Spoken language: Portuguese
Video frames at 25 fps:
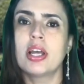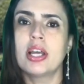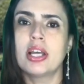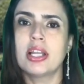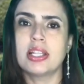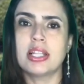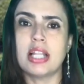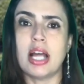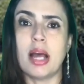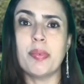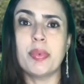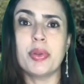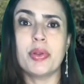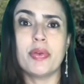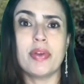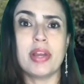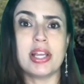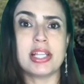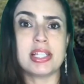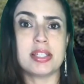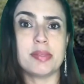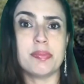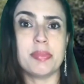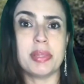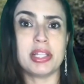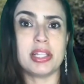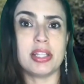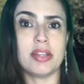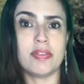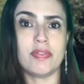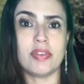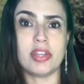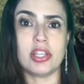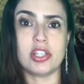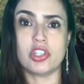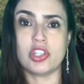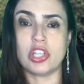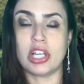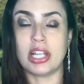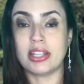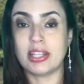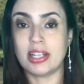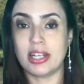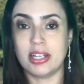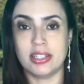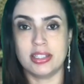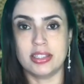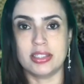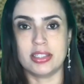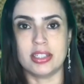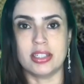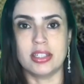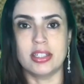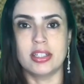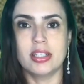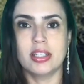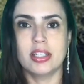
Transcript: WSBTV de Atlanta